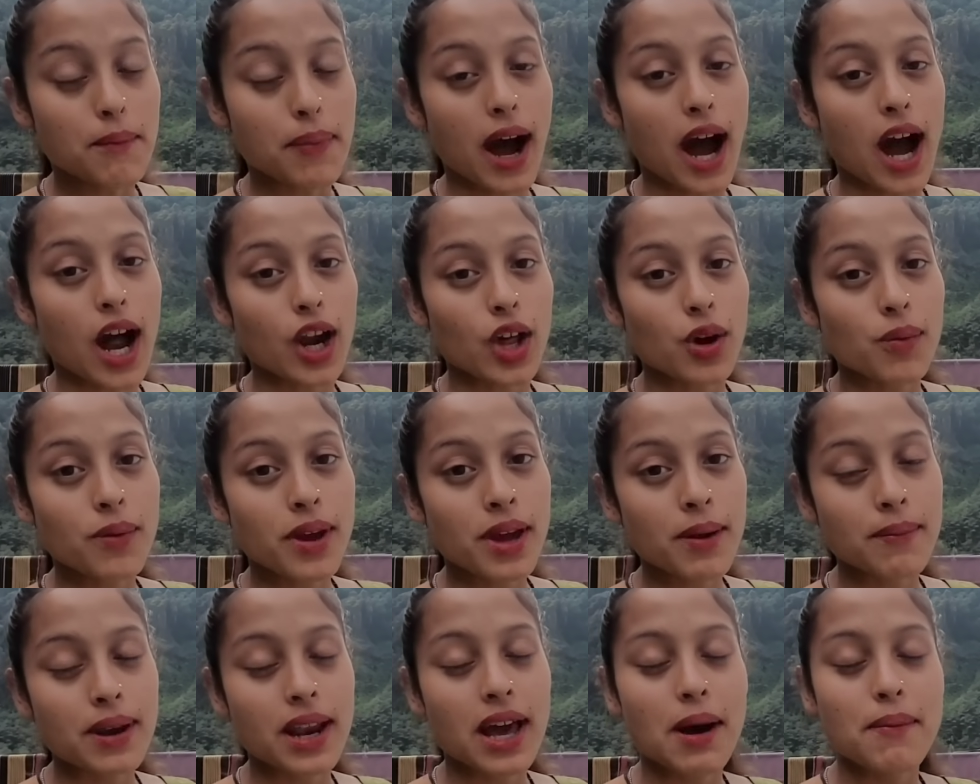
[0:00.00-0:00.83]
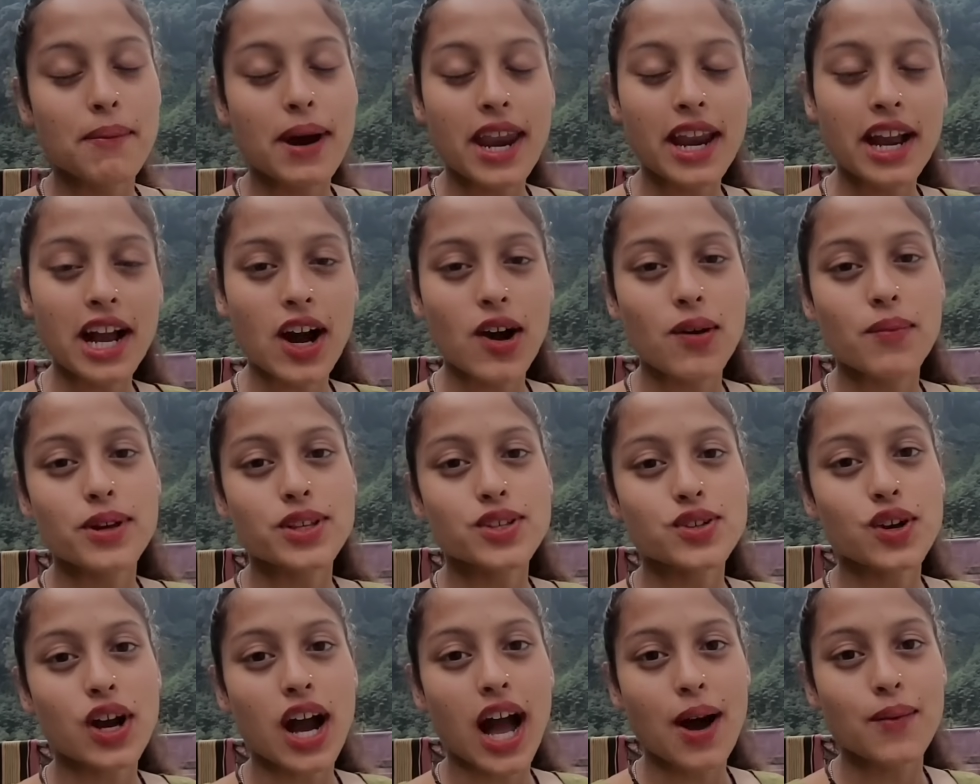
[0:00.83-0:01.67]
पहाड़ों में मतलब हमारे गांव
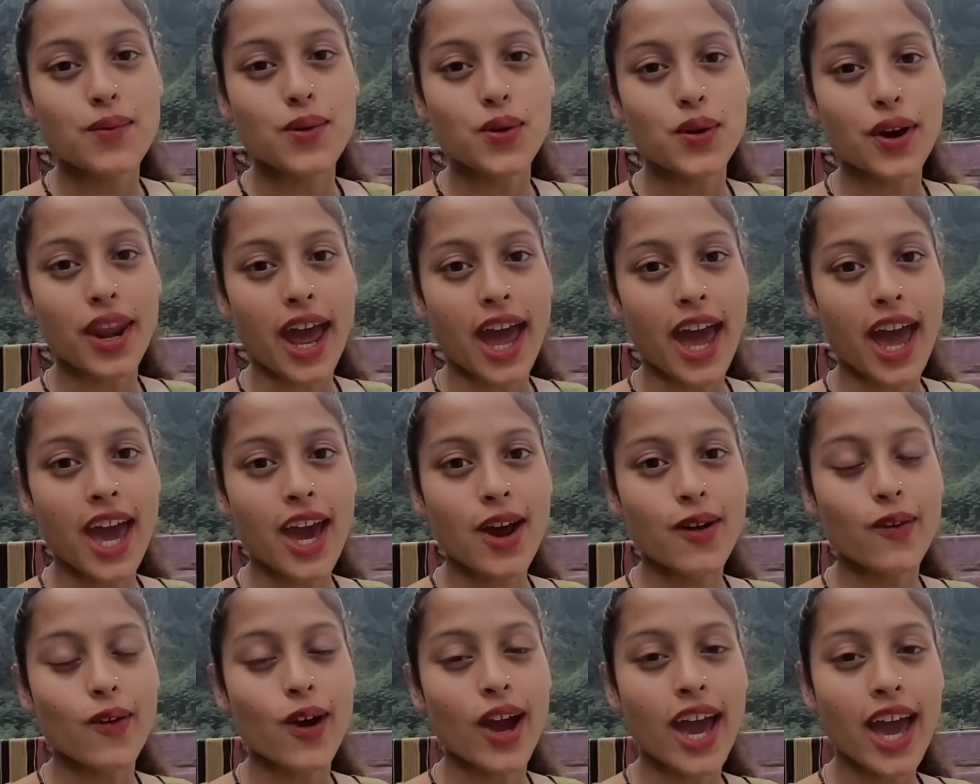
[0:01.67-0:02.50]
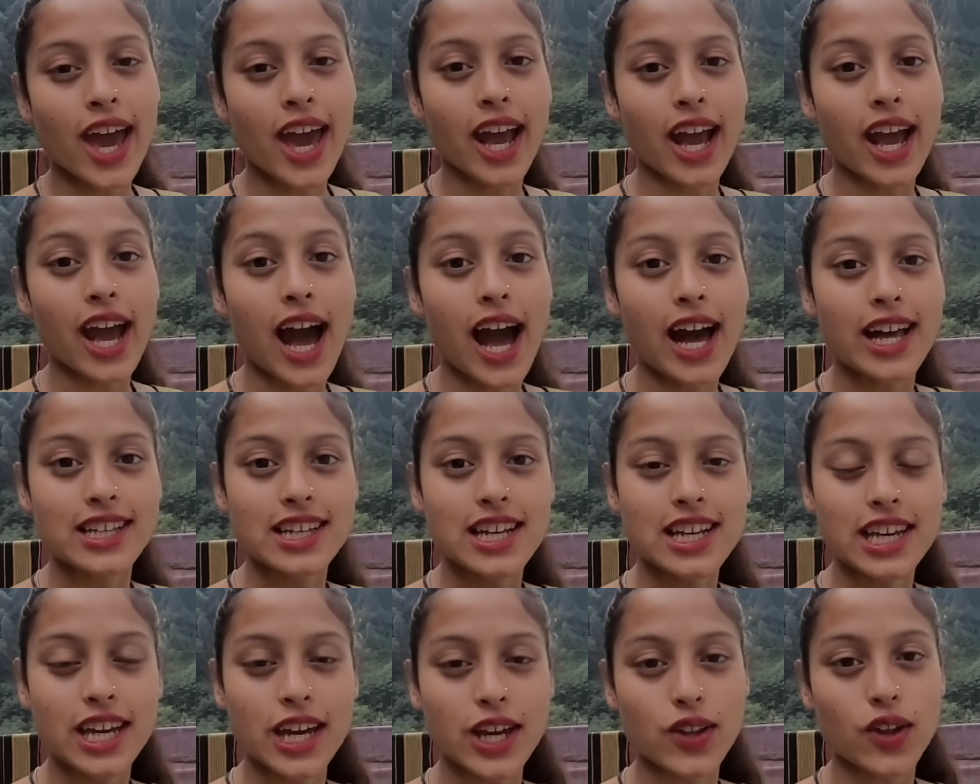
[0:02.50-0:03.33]
में जो काम हो रहा है वो है
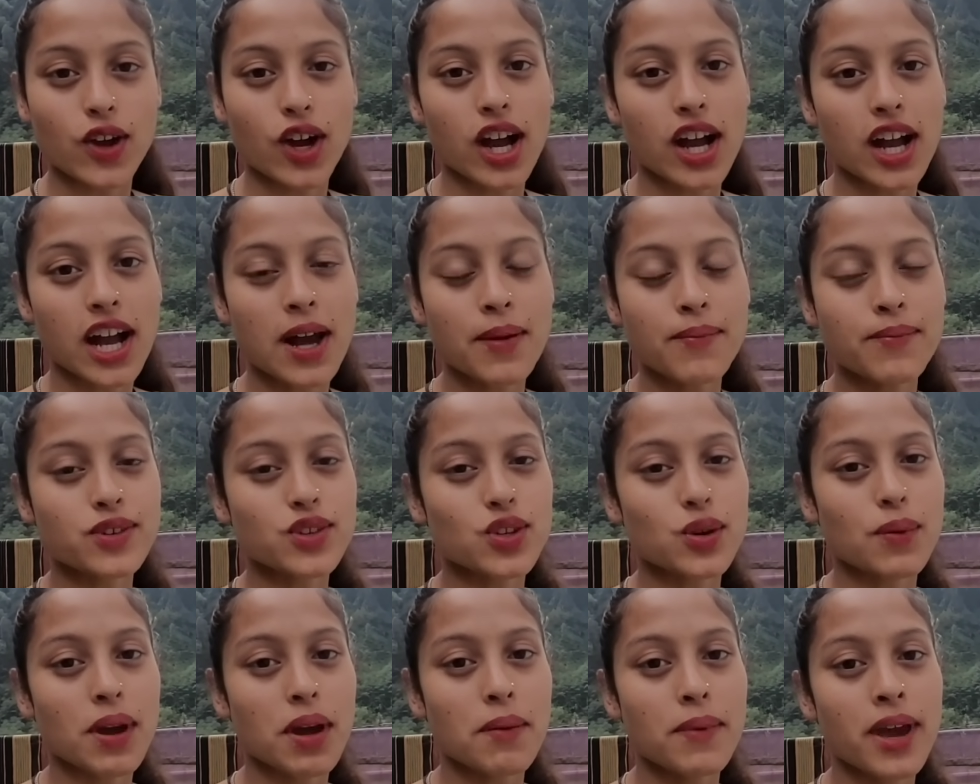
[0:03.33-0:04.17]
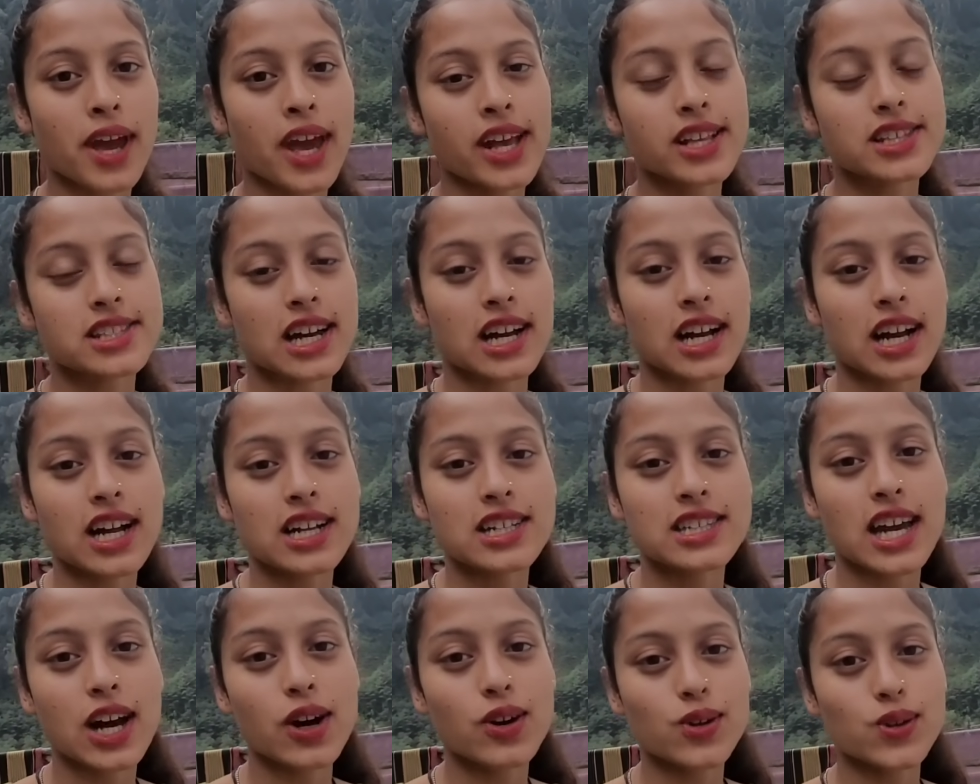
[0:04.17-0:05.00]
आजकल खेतों का काम सुबह में
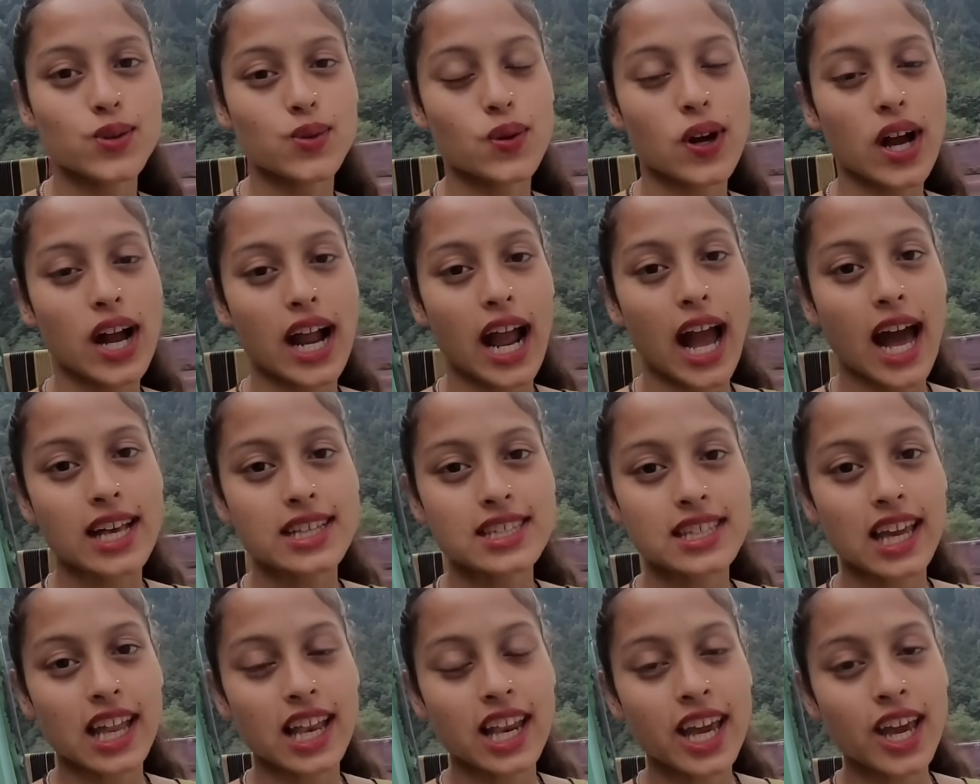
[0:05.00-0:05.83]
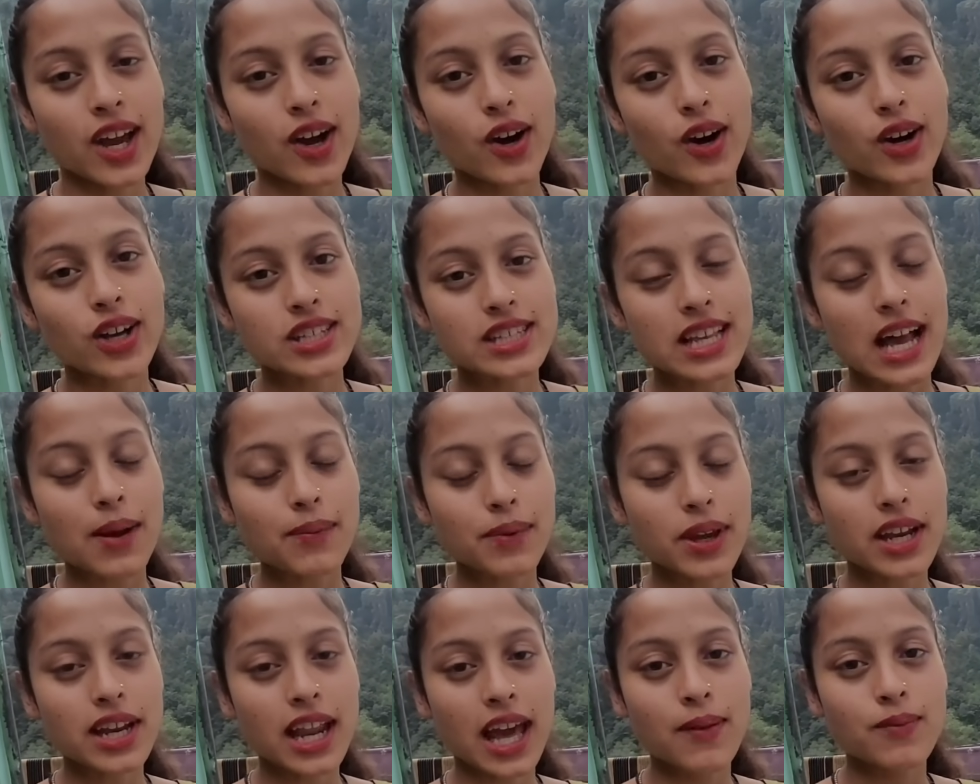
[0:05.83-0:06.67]
जंगल जाओ सूखा घास के लिए और
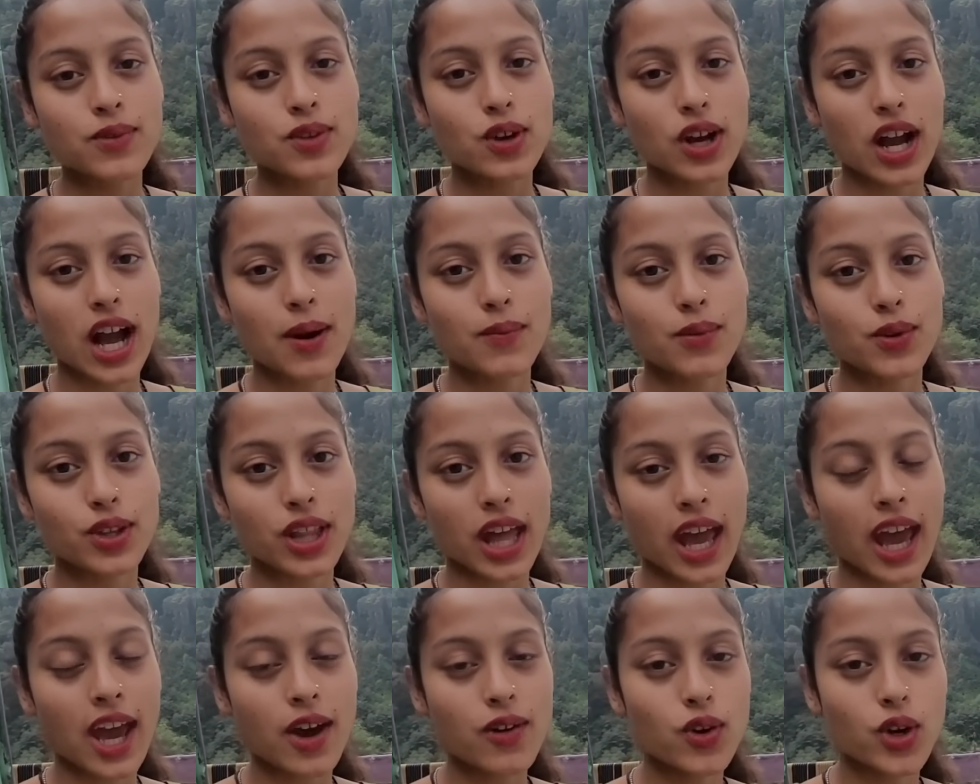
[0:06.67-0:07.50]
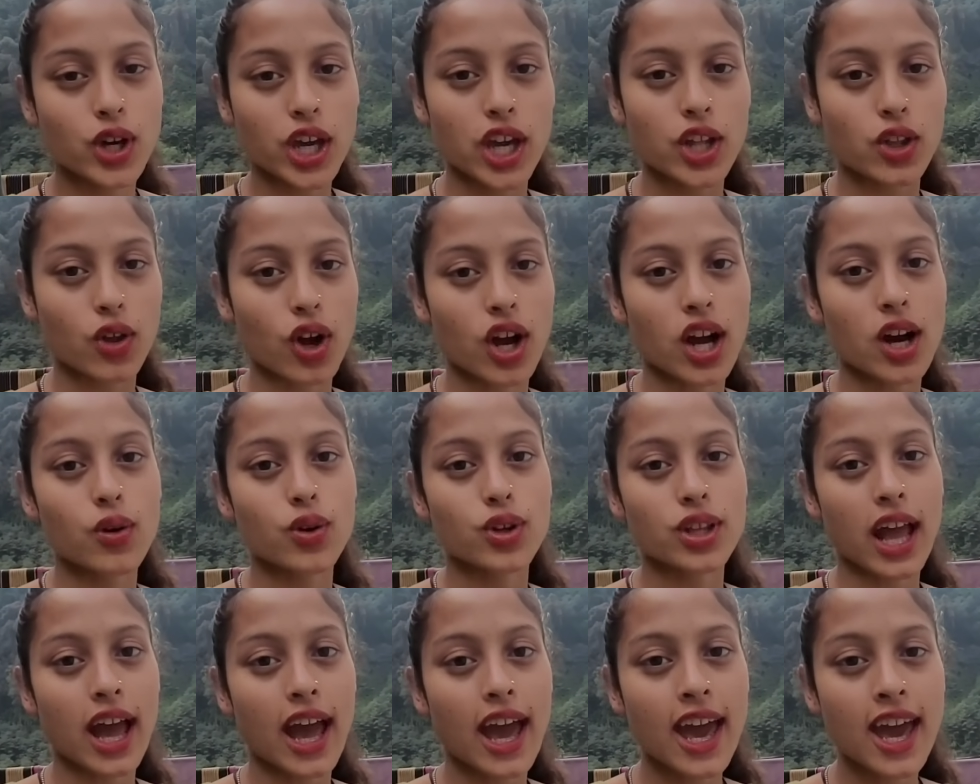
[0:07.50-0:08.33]
शाम के टाइम जो काम होता है वो खेतों का
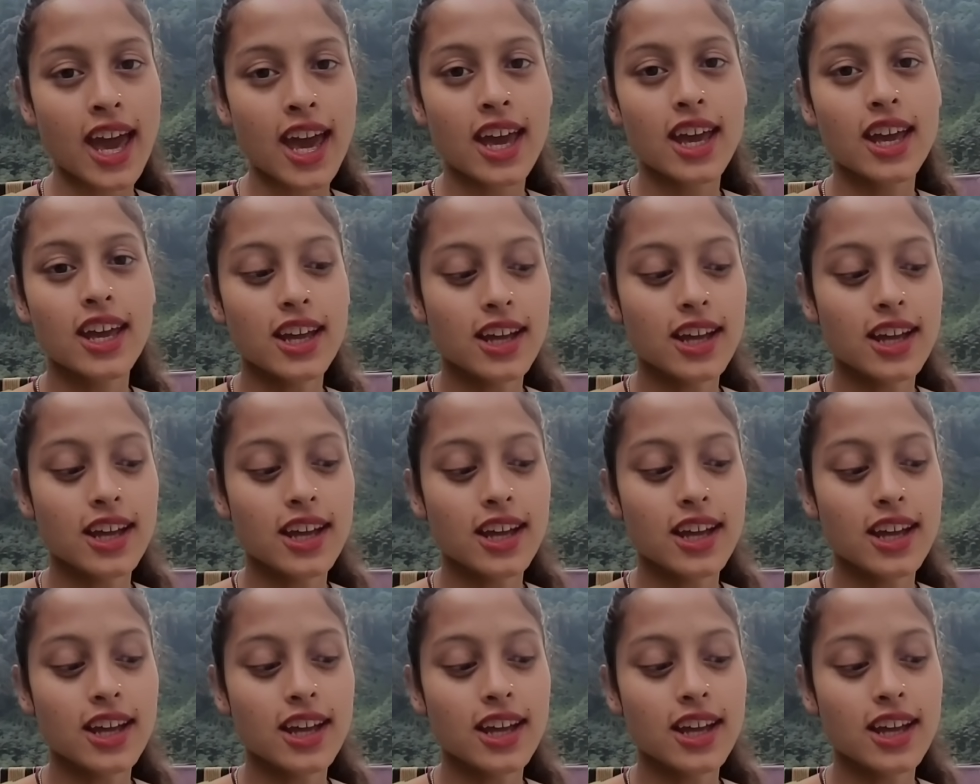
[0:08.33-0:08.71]
होता है